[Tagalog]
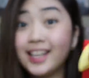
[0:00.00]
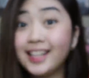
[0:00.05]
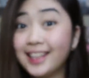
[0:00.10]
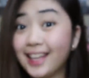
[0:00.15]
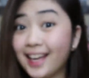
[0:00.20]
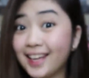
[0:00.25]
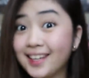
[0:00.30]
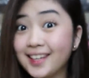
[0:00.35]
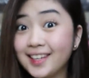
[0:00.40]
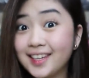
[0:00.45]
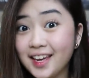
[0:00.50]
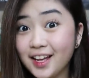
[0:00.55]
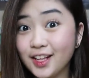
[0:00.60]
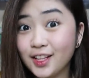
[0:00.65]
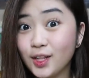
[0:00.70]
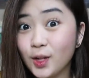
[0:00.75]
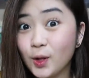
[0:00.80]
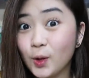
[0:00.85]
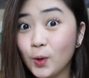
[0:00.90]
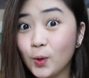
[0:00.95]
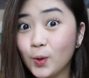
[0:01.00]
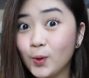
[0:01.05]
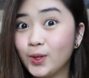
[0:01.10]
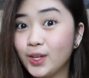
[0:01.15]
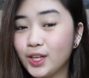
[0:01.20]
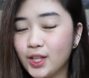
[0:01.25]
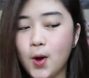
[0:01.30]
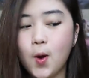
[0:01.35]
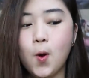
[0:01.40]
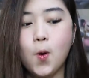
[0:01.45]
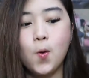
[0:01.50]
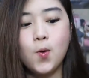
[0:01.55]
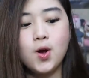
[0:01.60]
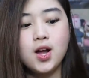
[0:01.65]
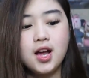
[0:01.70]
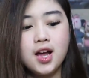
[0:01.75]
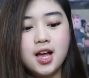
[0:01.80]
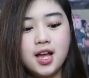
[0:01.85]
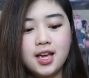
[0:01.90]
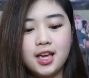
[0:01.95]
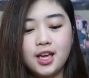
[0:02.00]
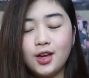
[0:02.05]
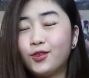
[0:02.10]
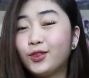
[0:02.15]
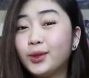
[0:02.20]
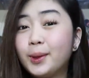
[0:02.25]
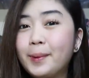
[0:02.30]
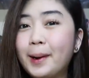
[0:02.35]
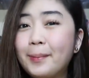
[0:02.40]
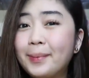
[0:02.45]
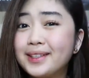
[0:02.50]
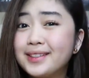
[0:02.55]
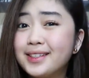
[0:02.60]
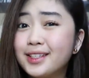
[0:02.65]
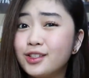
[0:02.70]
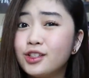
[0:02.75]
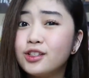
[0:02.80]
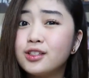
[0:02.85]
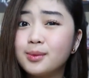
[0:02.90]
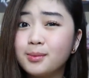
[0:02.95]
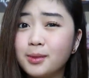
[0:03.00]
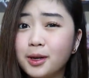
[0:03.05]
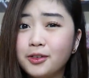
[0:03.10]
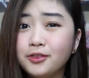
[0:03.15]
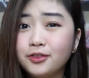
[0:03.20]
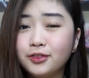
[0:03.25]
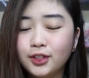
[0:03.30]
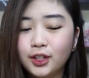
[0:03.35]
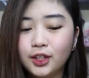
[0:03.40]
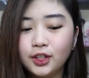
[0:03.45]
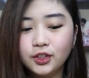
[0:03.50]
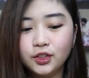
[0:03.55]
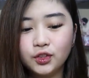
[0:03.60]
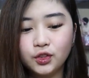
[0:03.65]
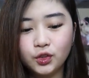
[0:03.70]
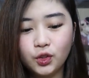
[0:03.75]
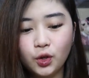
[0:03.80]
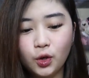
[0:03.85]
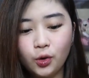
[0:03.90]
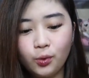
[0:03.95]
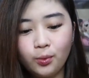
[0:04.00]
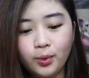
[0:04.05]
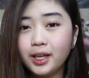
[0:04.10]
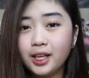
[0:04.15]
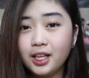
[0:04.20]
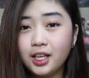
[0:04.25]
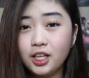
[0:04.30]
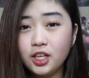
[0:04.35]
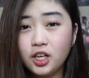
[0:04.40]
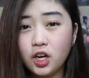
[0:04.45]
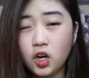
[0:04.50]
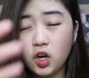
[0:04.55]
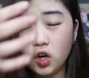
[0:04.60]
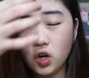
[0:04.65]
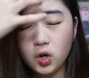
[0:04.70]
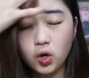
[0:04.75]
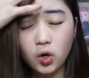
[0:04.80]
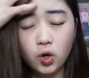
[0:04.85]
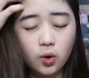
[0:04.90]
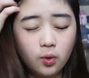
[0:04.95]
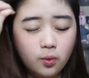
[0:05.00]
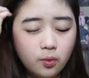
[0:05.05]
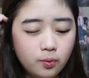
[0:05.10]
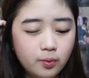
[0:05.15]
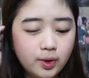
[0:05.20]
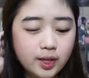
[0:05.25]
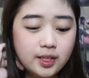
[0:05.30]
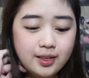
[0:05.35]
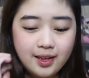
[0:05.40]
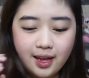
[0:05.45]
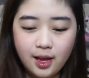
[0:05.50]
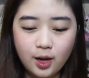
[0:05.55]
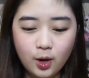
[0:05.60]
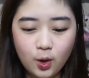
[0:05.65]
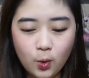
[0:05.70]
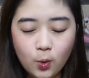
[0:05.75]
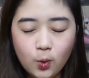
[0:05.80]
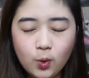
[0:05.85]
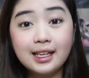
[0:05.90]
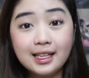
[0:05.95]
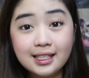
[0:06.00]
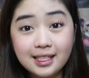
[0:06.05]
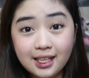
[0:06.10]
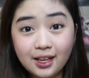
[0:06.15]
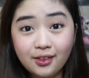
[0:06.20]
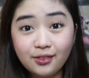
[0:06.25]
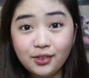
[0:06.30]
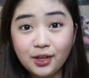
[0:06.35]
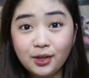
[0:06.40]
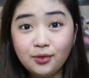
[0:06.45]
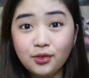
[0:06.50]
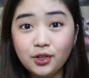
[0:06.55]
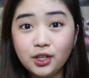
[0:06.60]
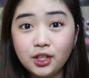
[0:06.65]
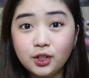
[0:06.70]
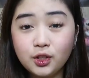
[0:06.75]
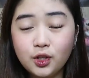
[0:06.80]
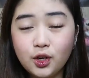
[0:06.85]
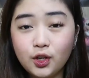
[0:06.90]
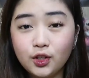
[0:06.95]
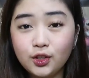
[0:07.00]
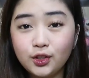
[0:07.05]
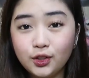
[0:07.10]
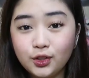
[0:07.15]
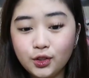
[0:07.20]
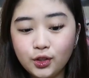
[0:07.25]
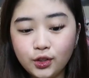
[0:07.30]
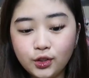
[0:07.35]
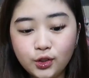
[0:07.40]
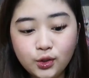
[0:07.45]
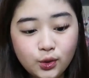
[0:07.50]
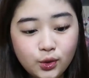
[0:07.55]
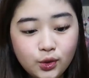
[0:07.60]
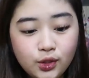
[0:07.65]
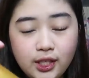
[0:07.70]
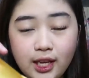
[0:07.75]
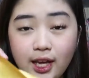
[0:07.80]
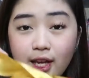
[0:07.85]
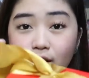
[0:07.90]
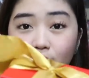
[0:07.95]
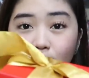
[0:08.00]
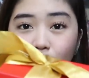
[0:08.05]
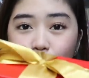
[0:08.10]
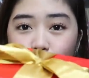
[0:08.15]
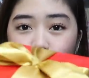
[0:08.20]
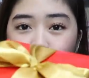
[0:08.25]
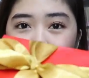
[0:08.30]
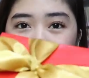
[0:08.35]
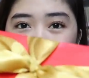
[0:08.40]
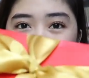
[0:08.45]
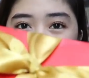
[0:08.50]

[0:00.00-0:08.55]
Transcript: I like yellow, you know. If napapansin niyo sa mga vlogs ko, mahilig akong mag-yellow. Kasi favorite color ko yung yellow.